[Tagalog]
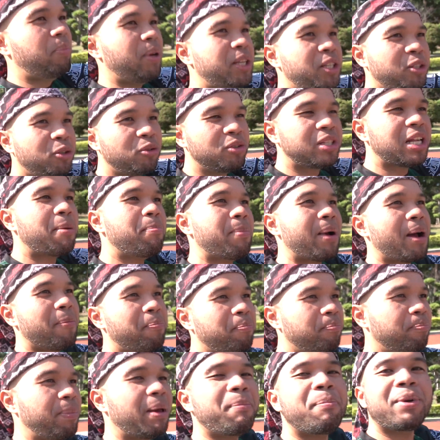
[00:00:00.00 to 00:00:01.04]
Based dun sa map,
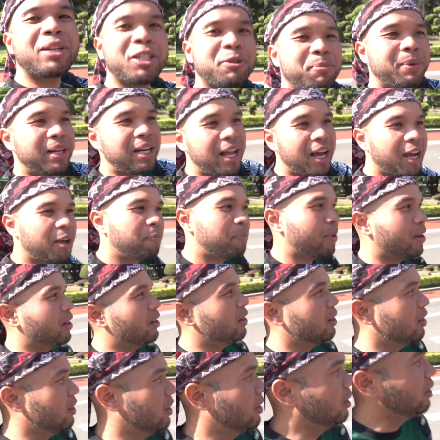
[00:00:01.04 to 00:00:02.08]
may mas malaki
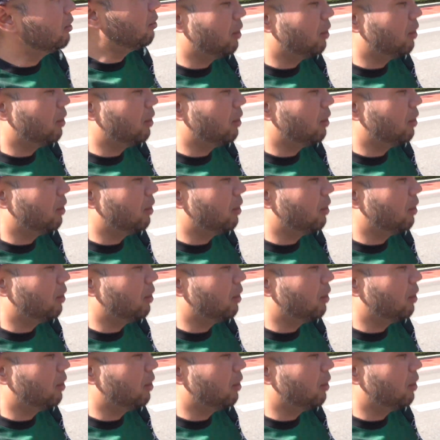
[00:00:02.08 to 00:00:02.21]
pang